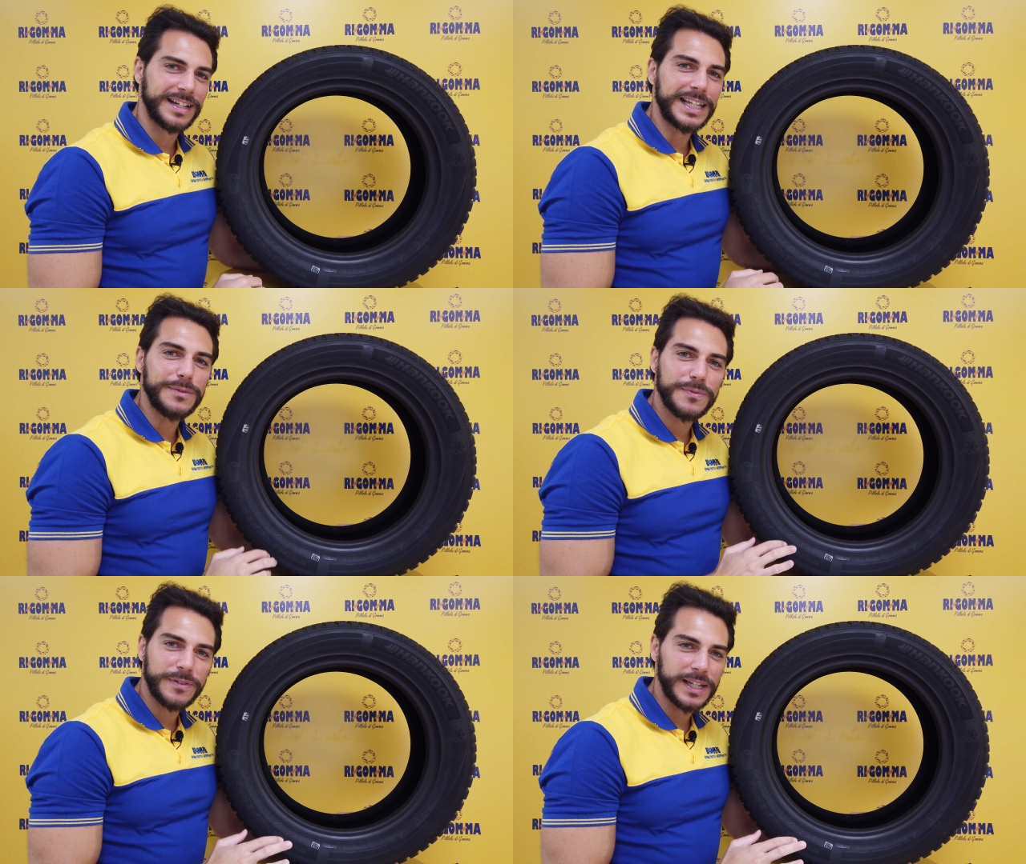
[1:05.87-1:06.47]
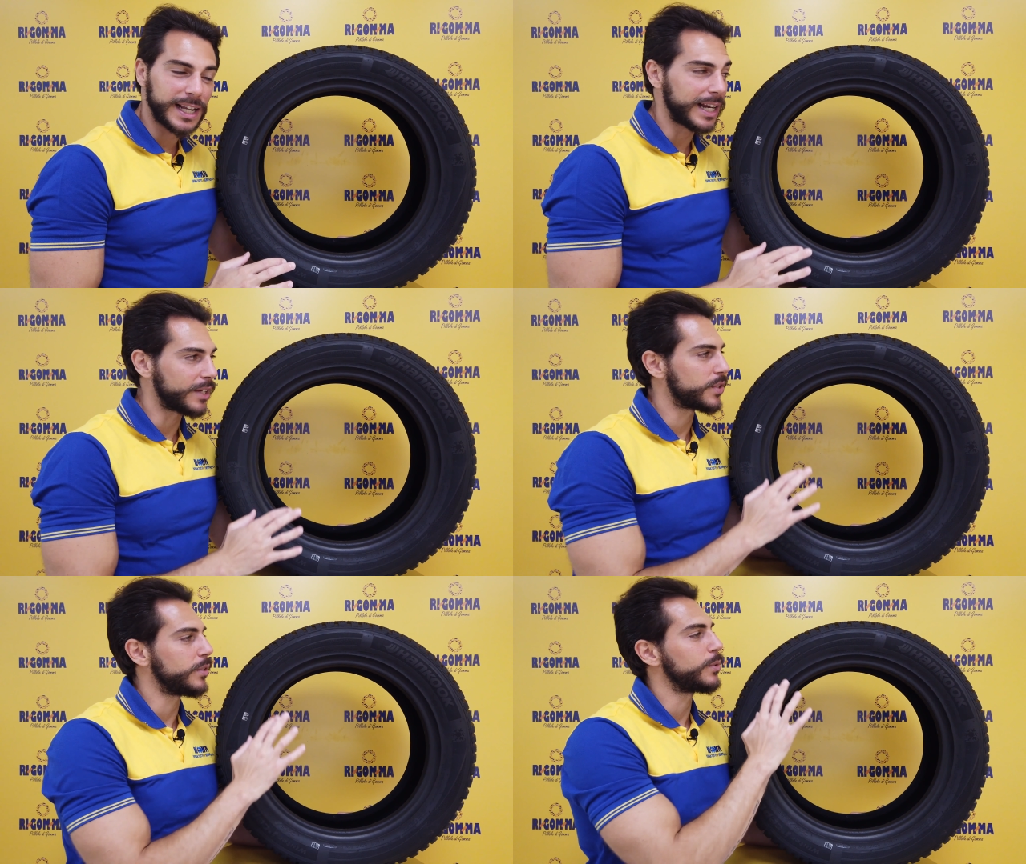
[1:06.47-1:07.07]
Infine,
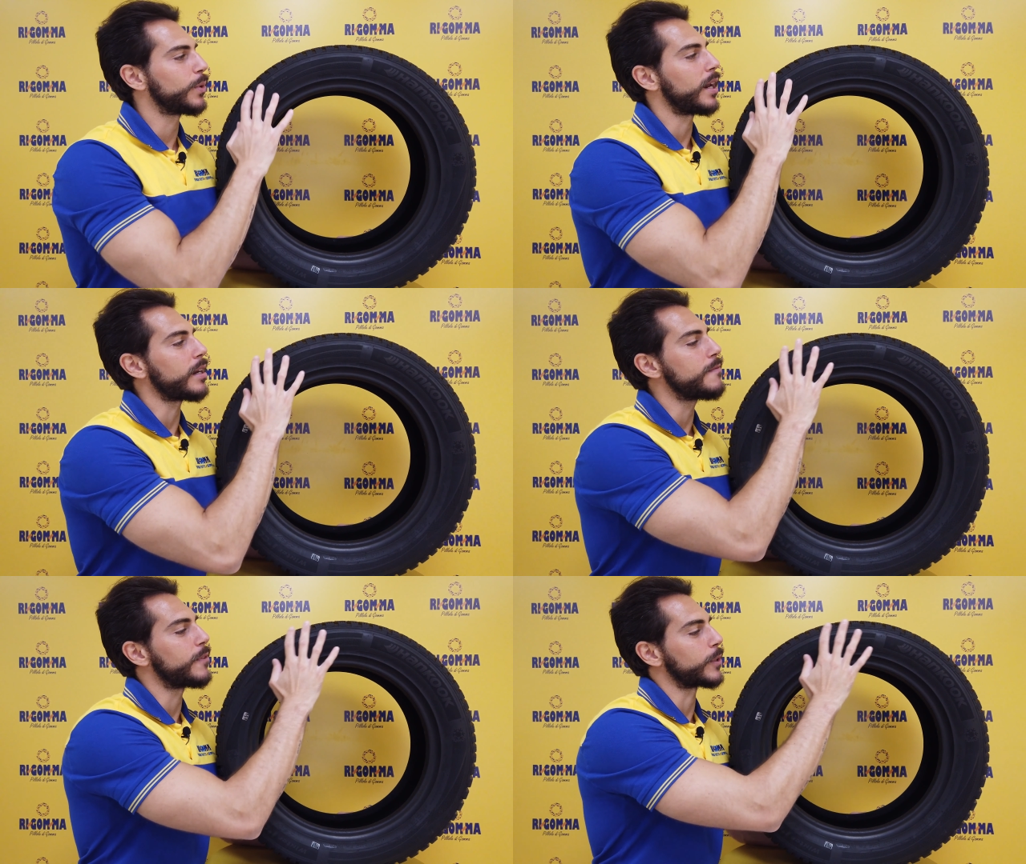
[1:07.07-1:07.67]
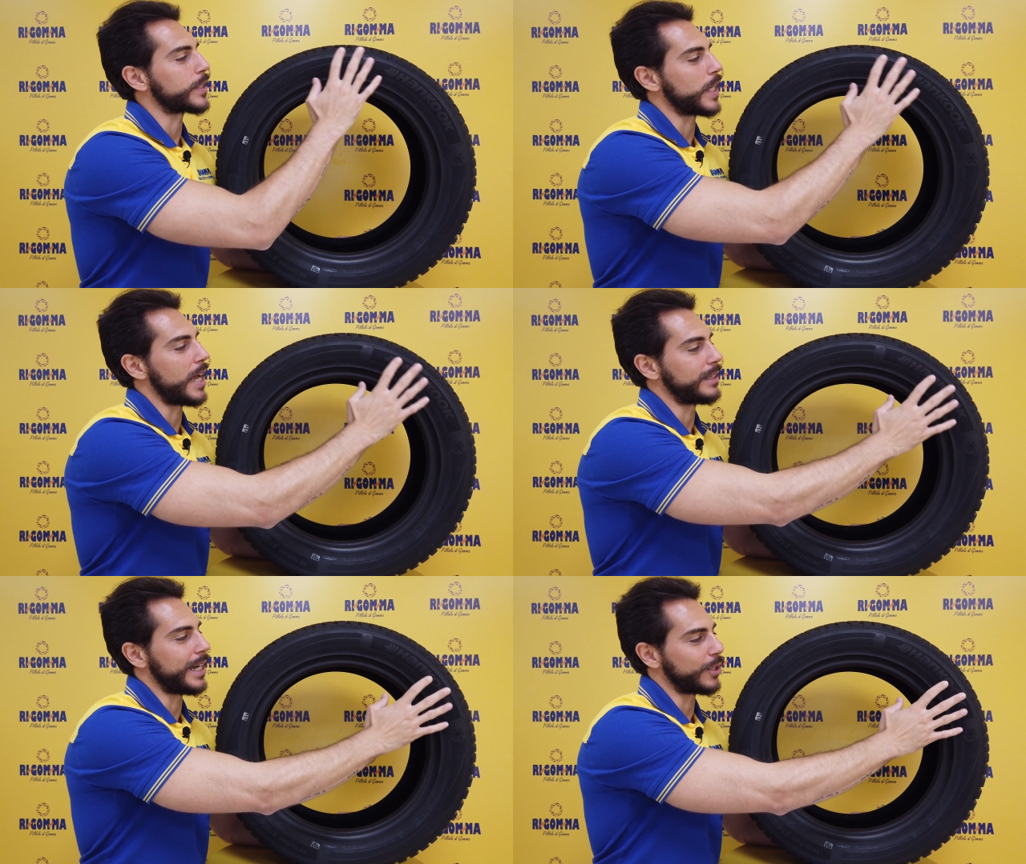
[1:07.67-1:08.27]
la cintura
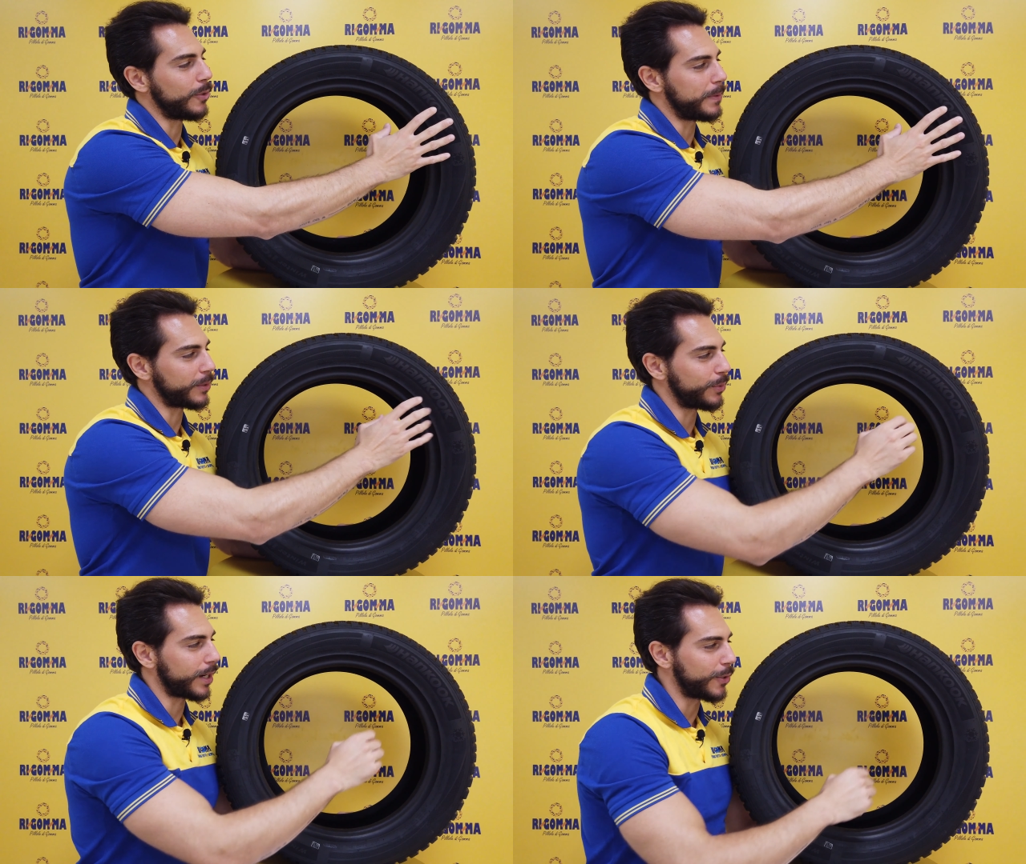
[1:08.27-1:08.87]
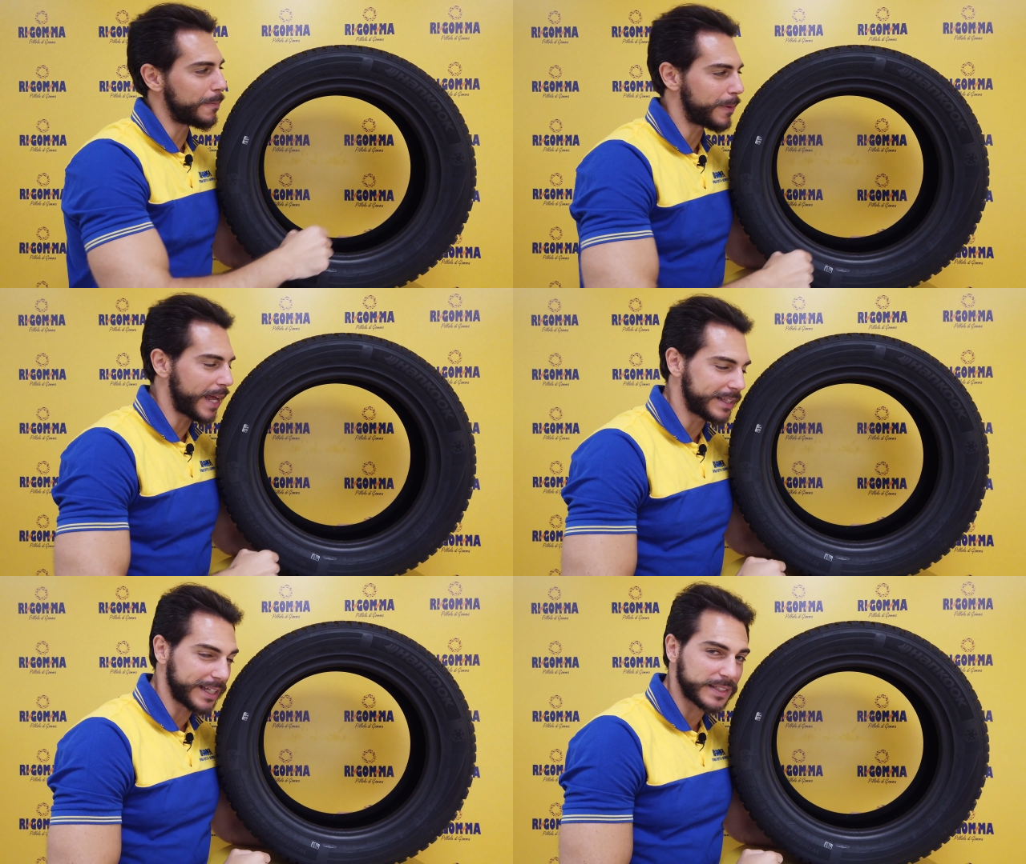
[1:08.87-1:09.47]
rinforzata a copertura
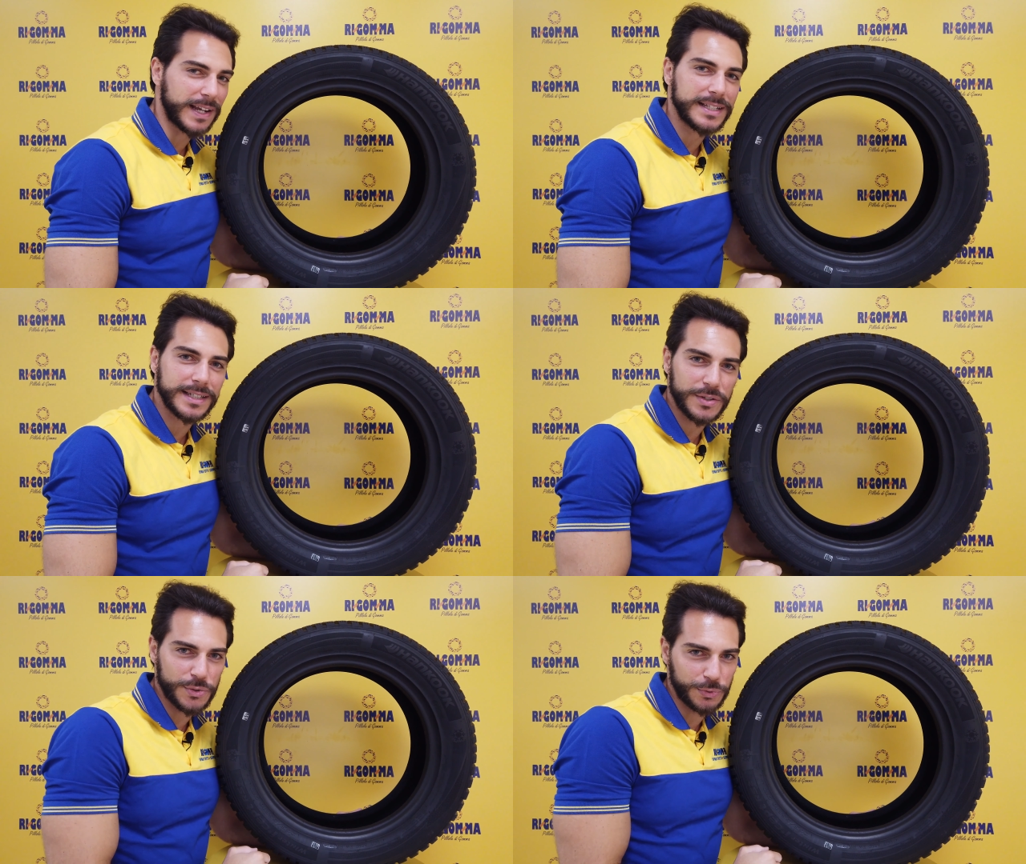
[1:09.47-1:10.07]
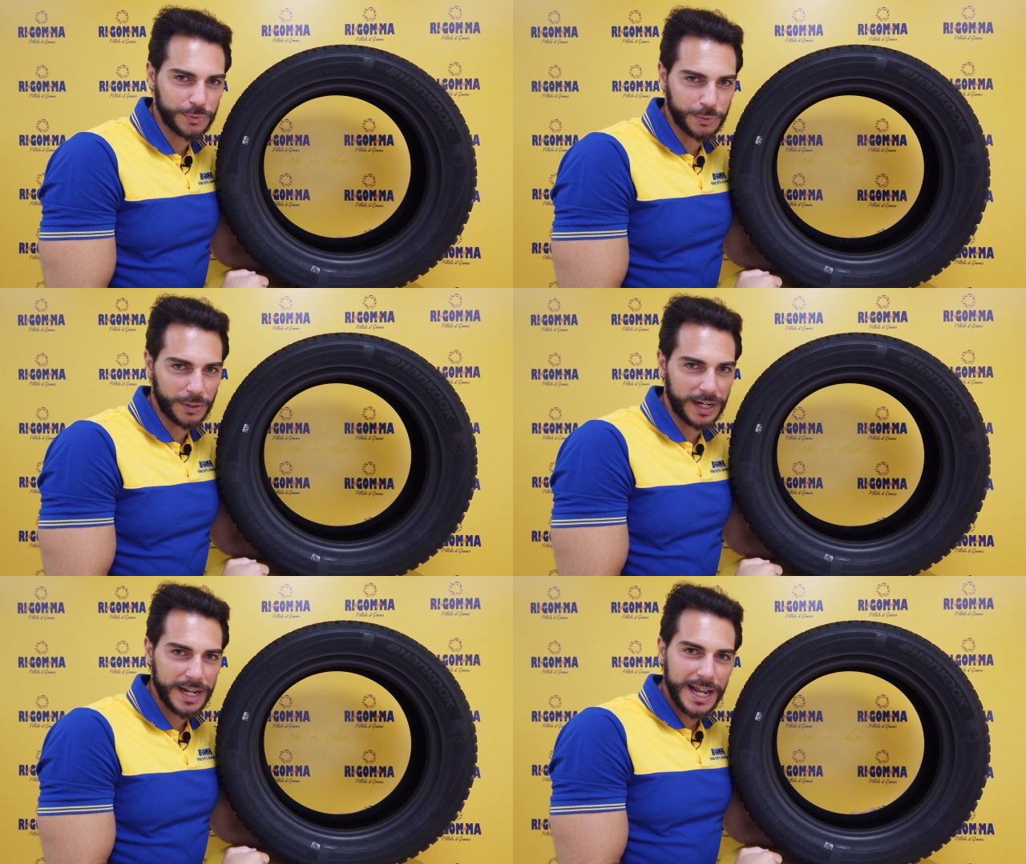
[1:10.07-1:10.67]
completa senza giunture